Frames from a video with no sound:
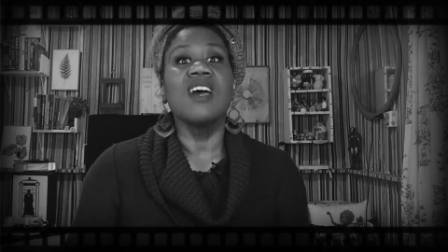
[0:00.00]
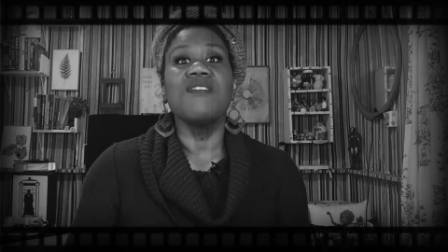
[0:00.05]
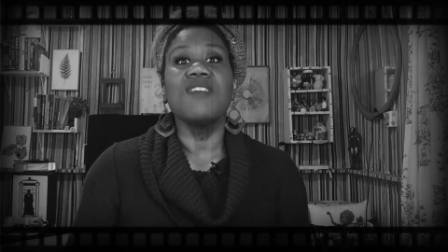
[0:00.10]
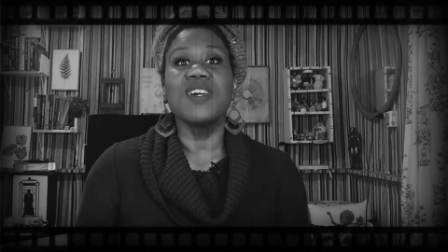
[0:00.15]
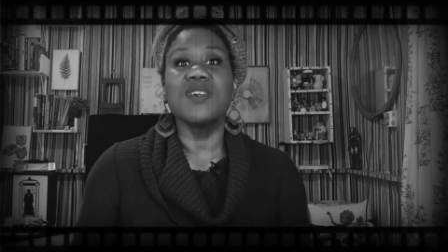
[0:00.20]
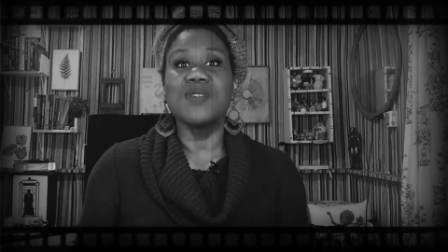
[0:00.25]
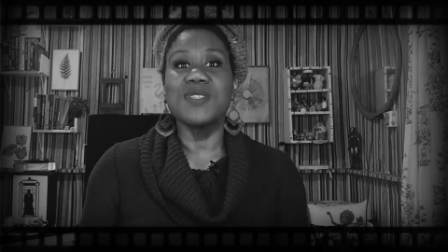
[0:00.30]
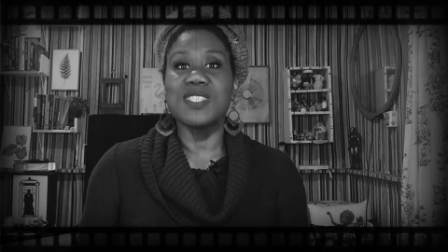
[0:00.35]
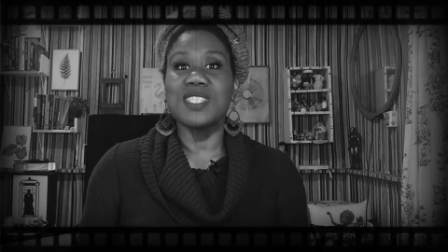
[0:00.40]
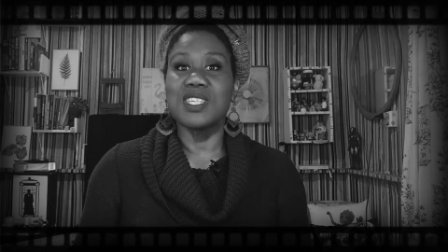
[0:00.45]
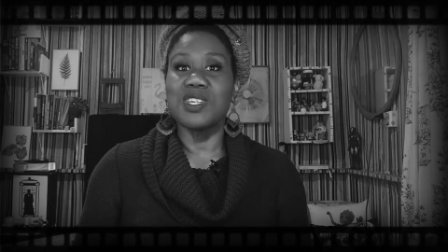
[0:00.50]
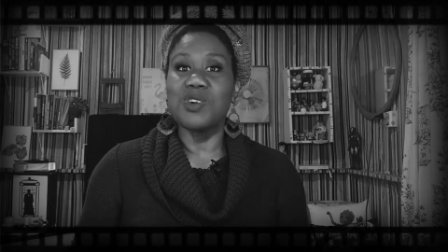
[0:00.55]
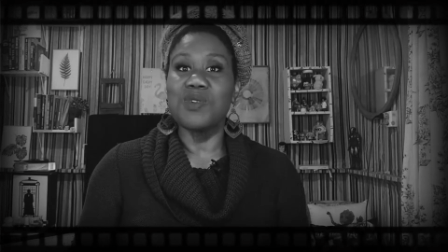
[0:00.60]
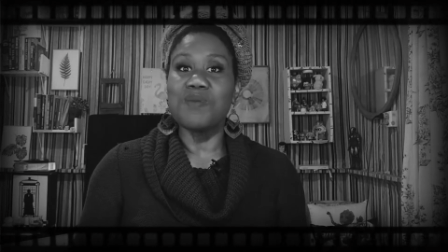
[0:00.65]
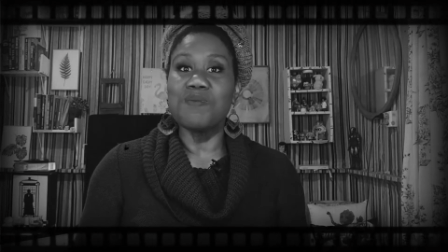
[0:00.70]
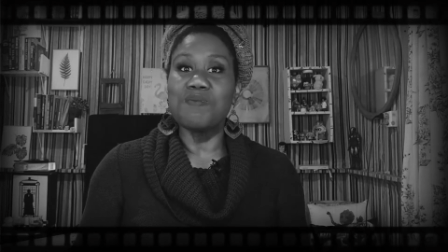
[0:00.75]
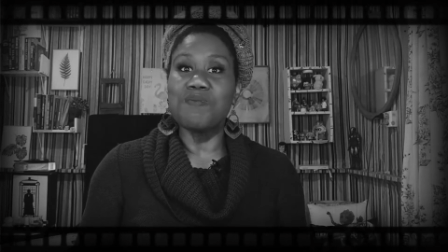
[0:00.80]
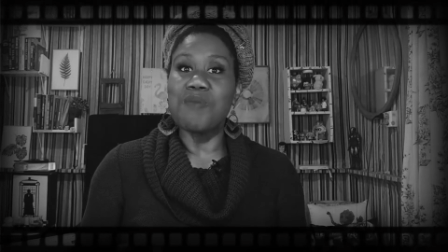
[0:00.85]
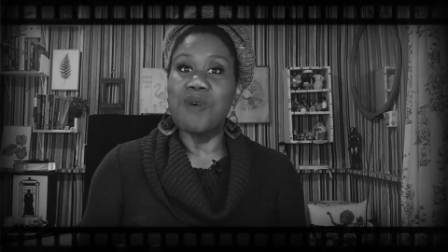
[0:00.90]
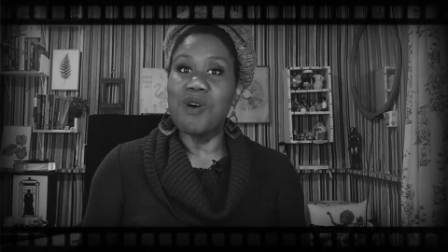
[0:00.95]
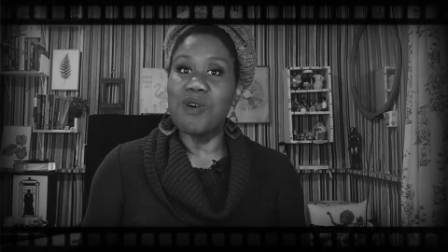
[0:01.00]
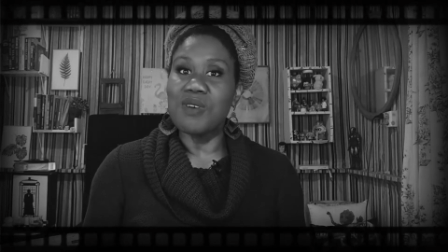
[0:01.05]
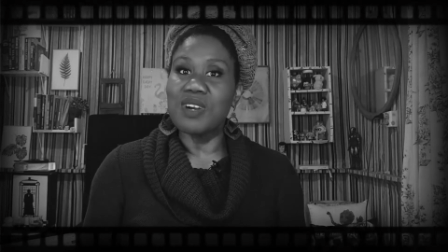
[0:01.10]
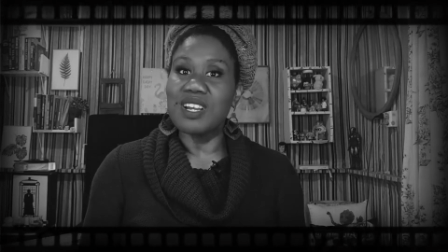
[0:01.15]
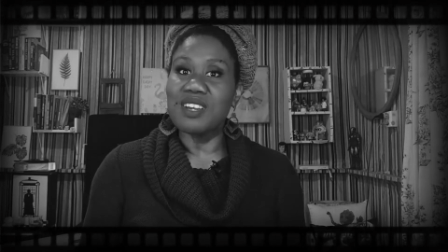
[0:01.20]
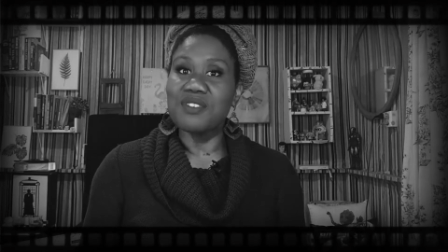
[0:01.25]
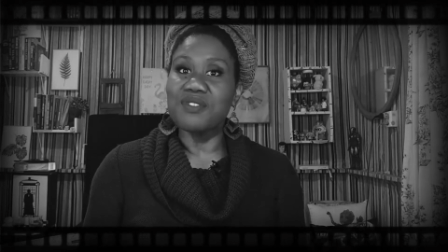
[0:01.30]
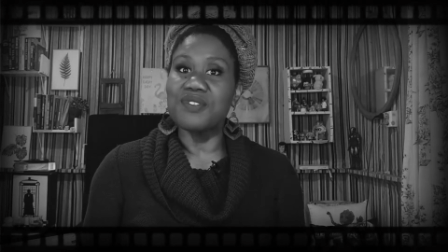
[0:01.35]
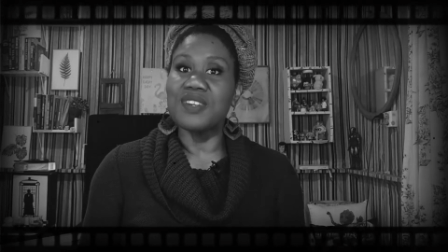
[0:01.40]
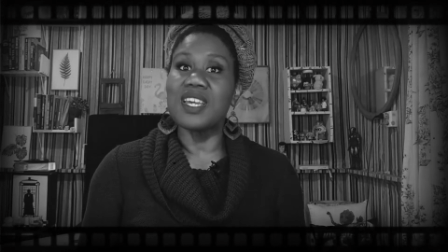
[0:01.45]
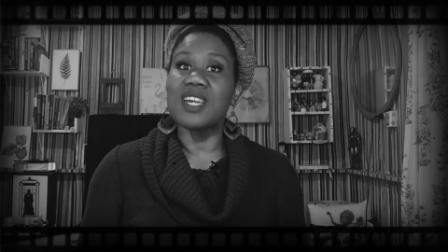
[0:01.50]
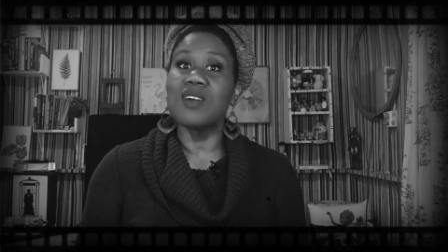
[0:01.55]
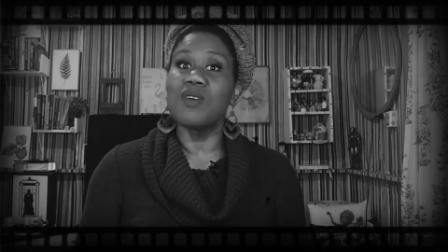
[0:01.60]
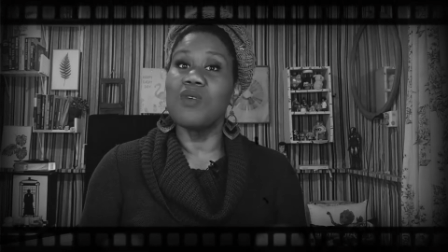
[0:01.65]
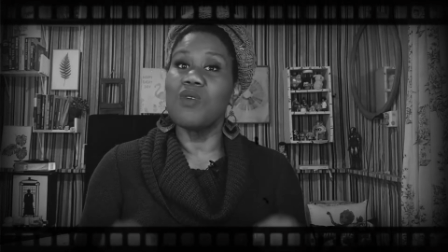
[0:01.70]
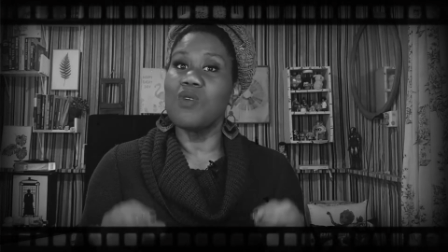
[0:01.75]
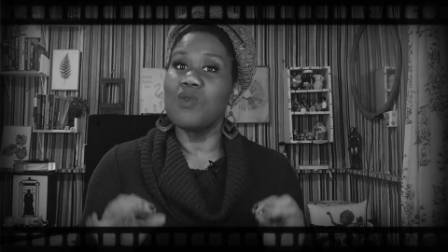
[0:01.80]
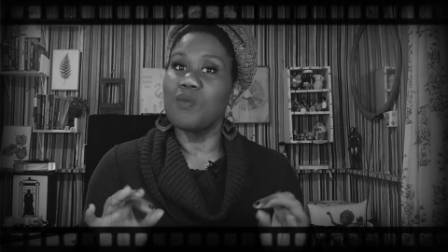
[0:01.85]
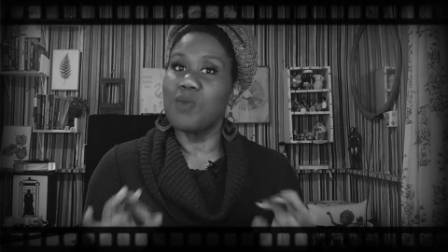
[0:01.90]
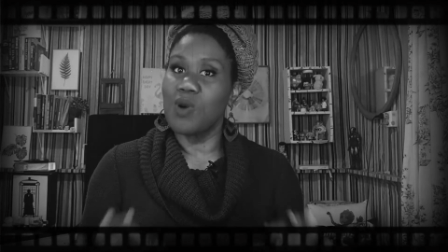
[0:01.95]
vai conseguir um bom café
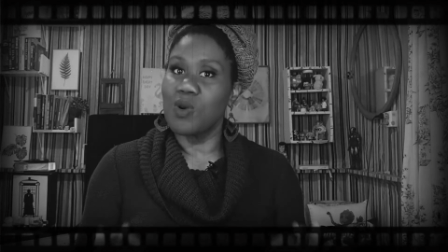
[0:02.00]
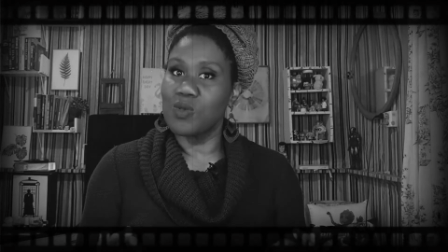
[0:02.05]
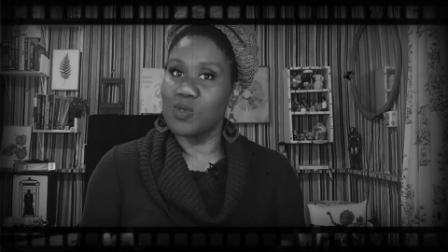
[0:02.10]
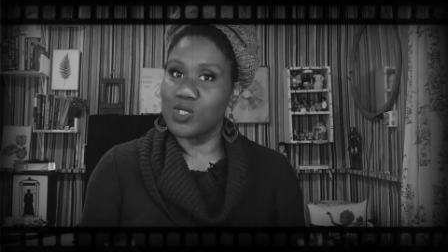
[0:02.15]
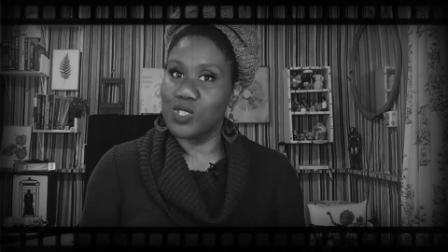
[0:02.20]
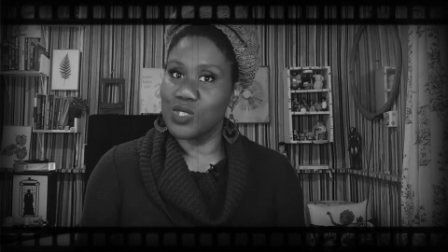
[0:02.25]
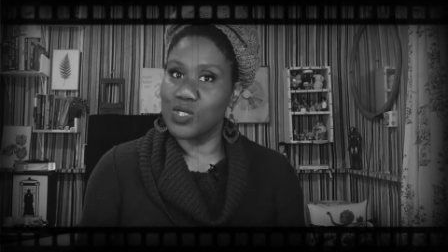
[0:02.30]
com um bom